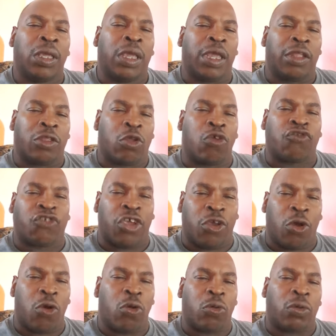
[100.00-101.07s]
Entonces
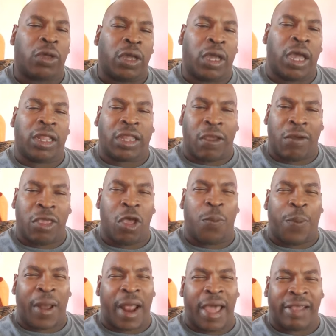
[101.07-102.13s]
yo, este video es
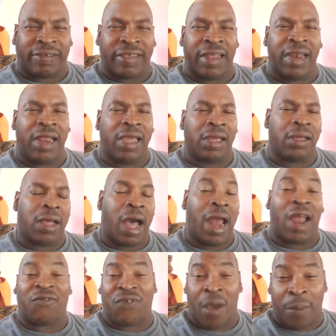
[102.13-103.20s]
para decirle a
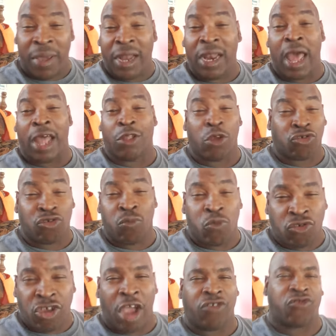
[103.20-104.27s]
la familia de todos esos
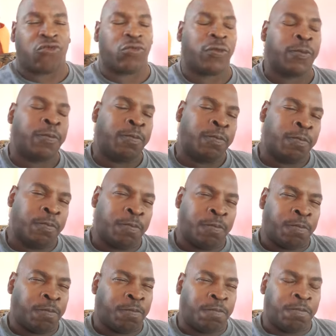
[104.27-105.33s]
muchachos,
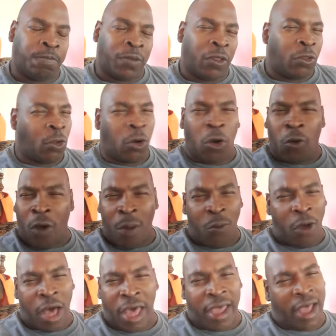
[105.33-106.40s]
no lo
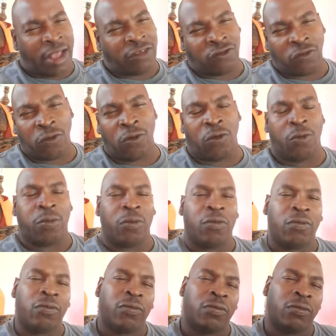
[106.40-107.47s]
vamos a dejar solo.
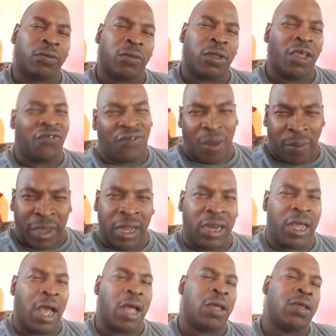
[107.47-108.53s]
Y
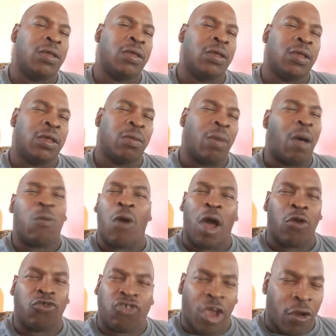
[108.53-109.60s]
familia, vamos a
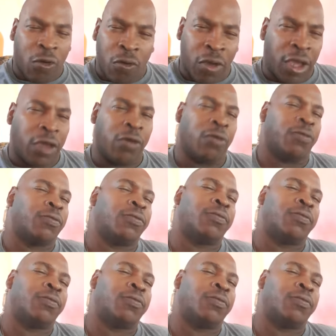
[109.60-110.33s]
luchar con ellos.